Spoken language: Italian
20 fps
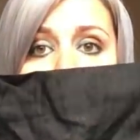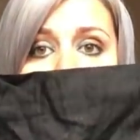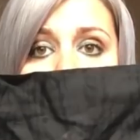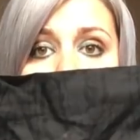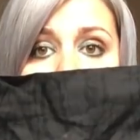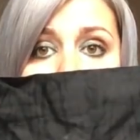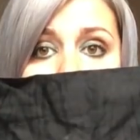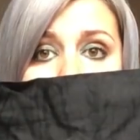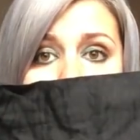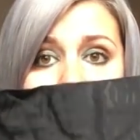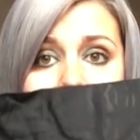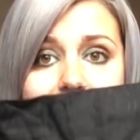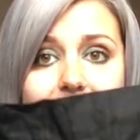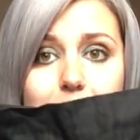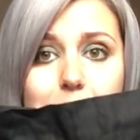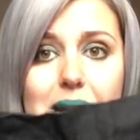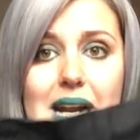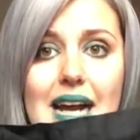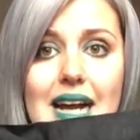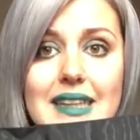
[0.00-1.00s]
versione
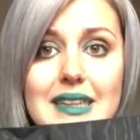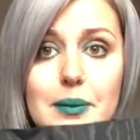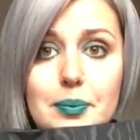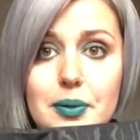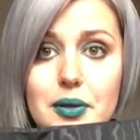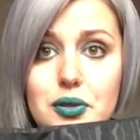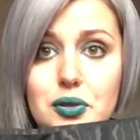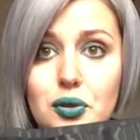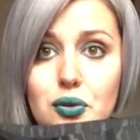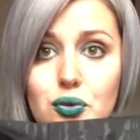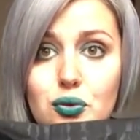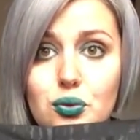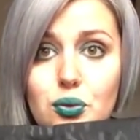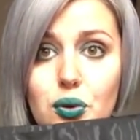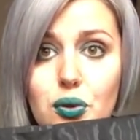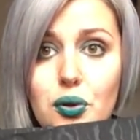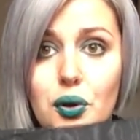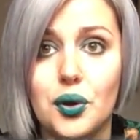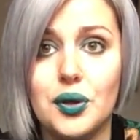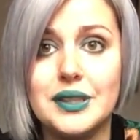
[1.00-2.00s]
zebrata, però ton sur
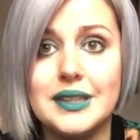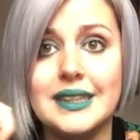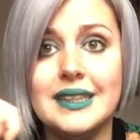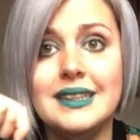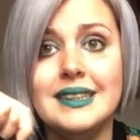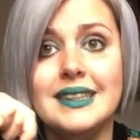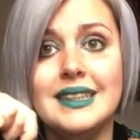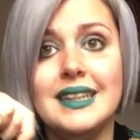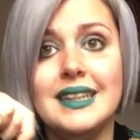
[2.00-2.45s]
ton,